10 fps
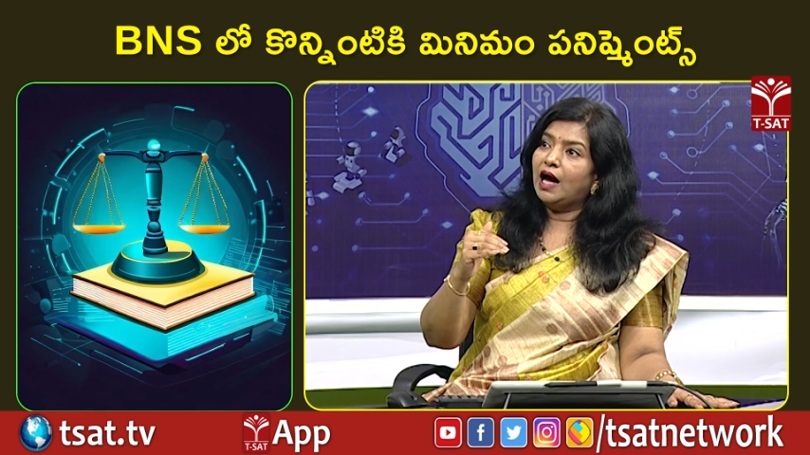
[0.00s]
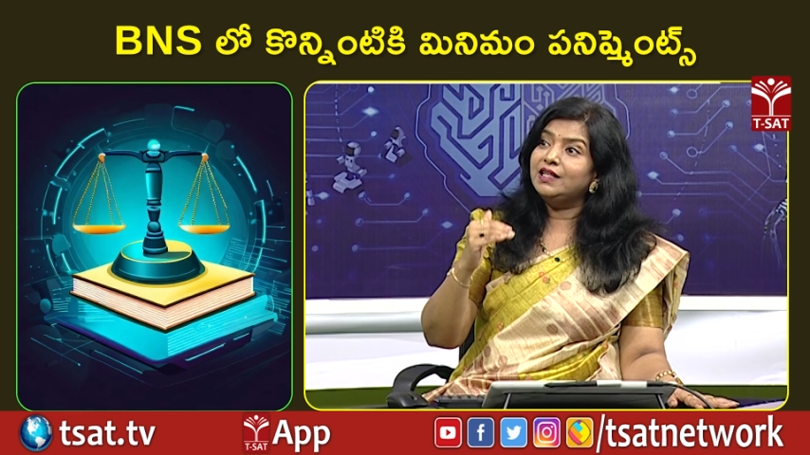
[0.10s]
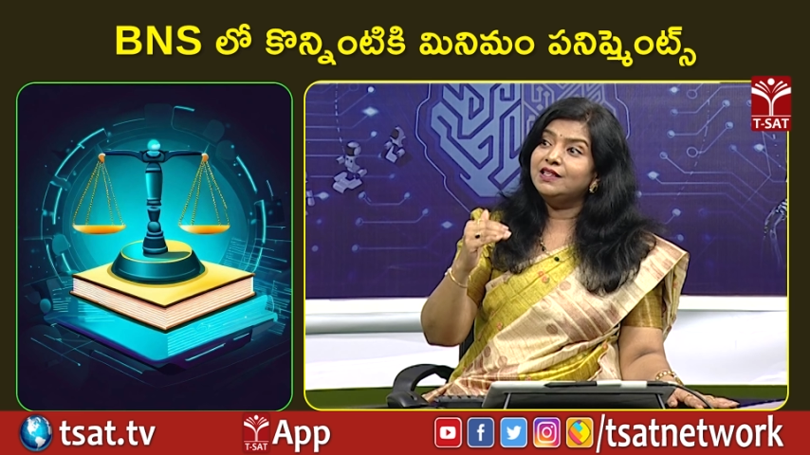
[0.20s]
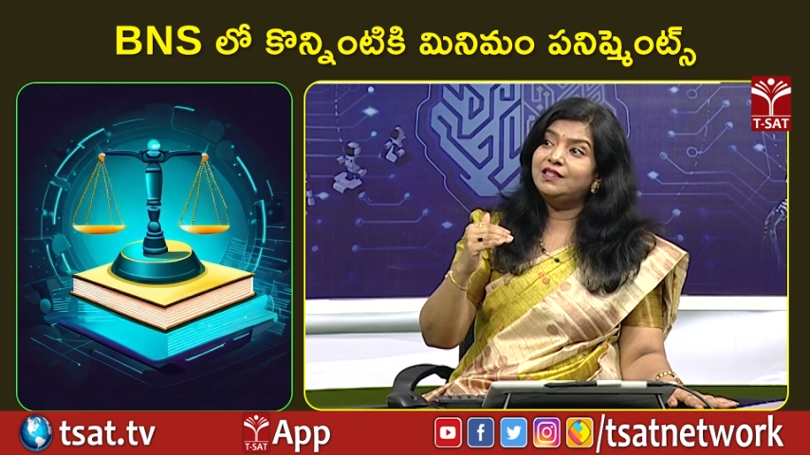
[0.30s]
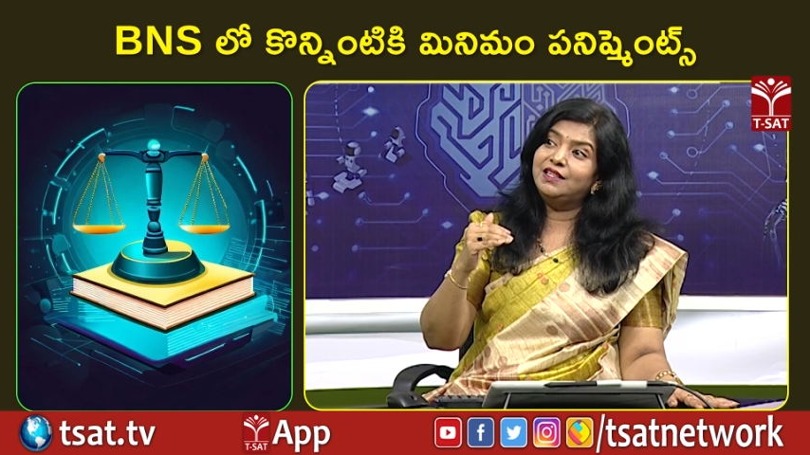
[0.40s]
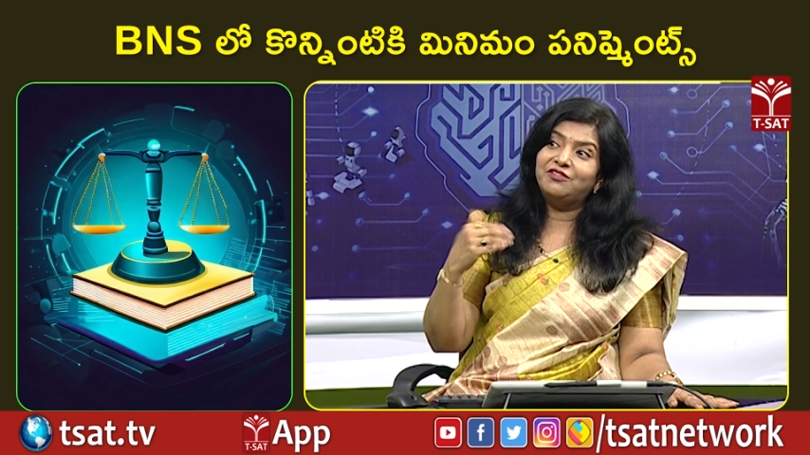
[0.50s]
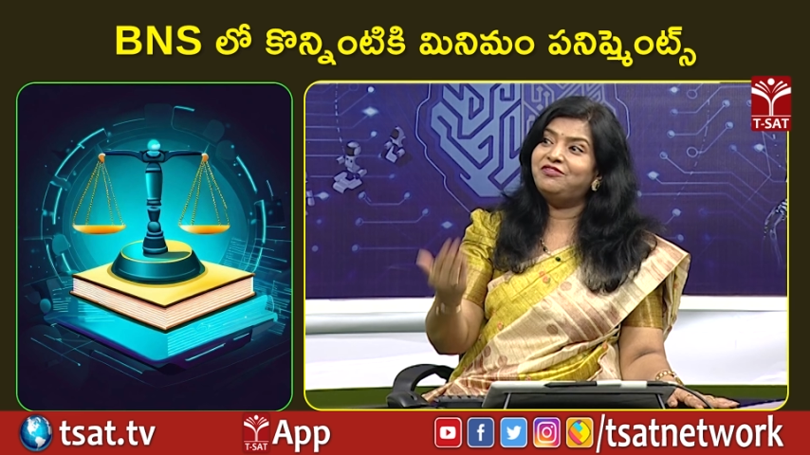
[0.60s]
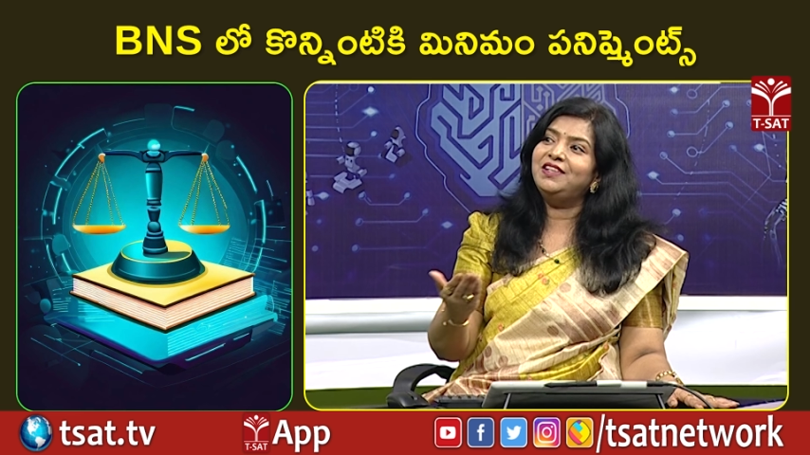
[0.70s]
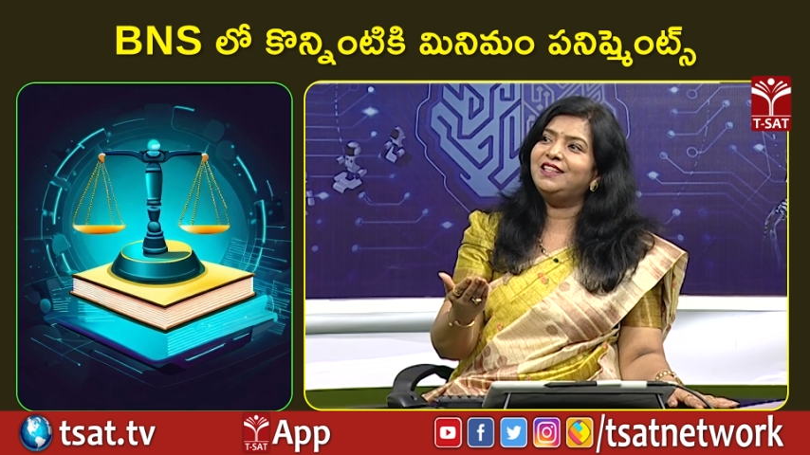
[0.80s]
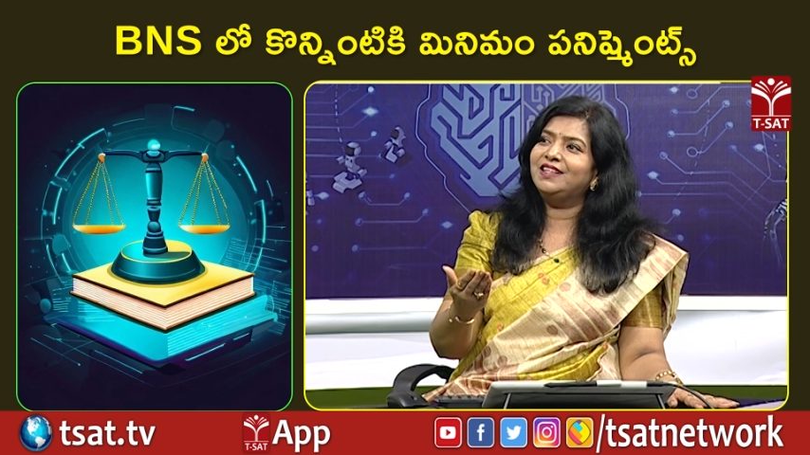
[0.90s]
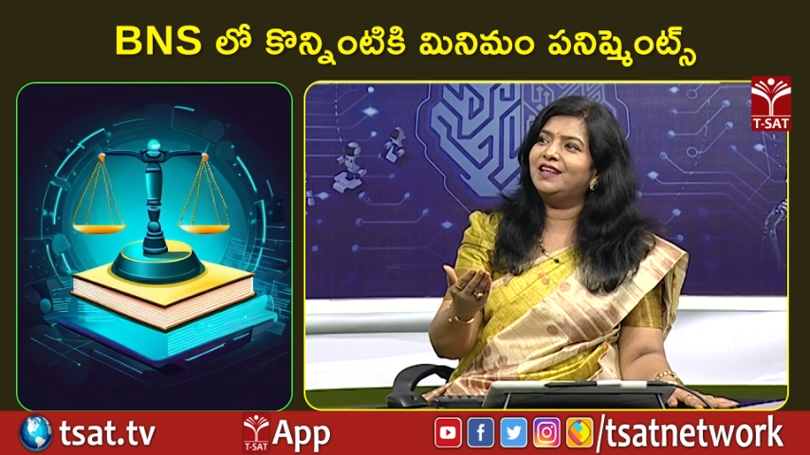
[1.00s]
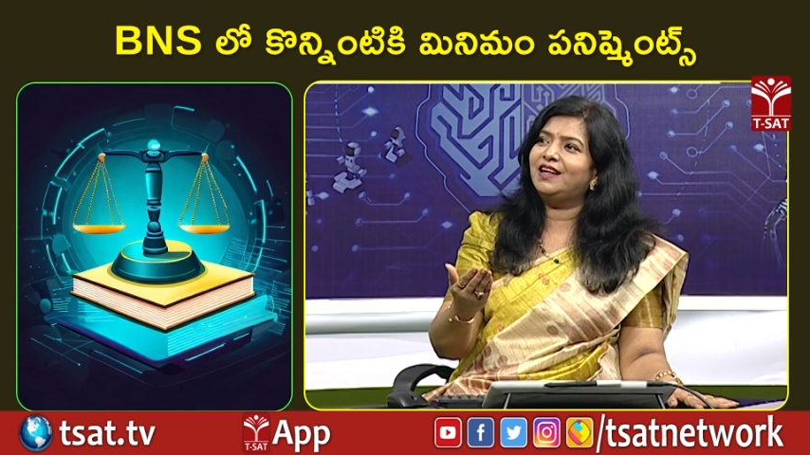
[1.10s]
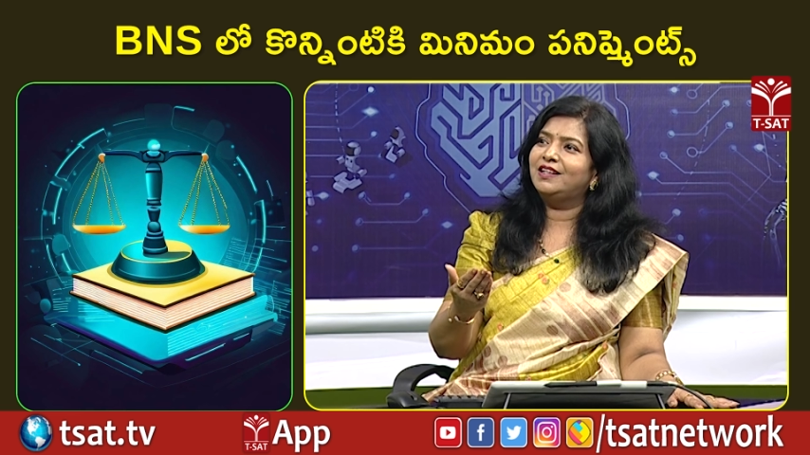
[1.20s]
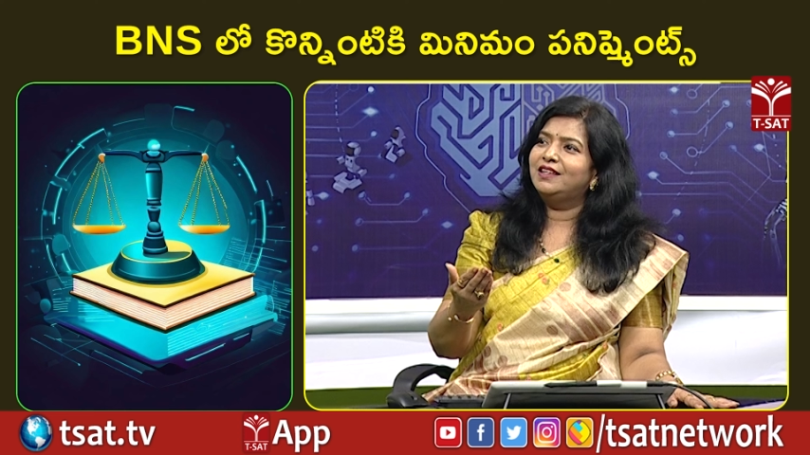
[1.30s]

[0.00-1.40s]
అన్నది డెఫినెట్గా